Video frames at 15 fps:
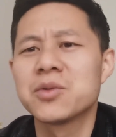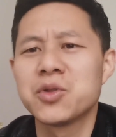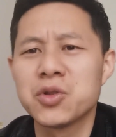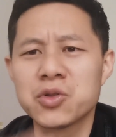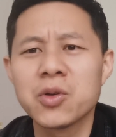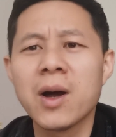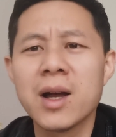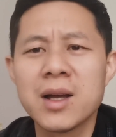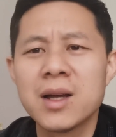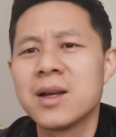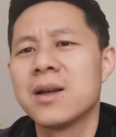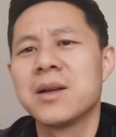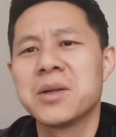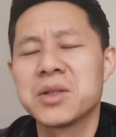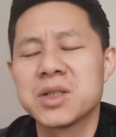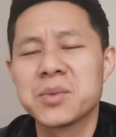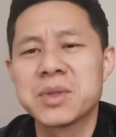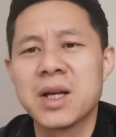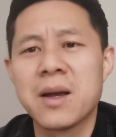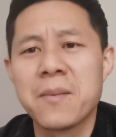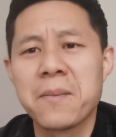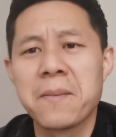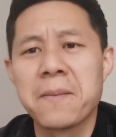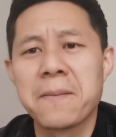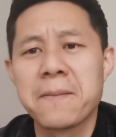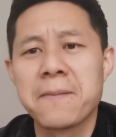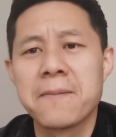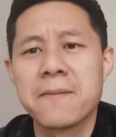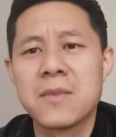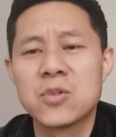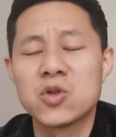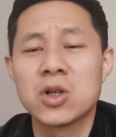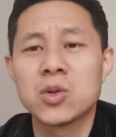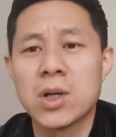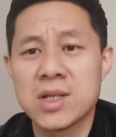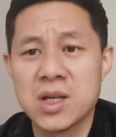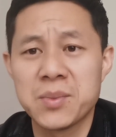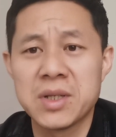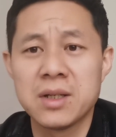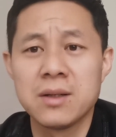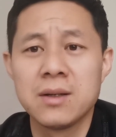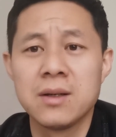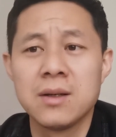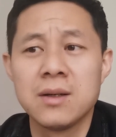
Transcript: 去刷，是不是？刷短视频，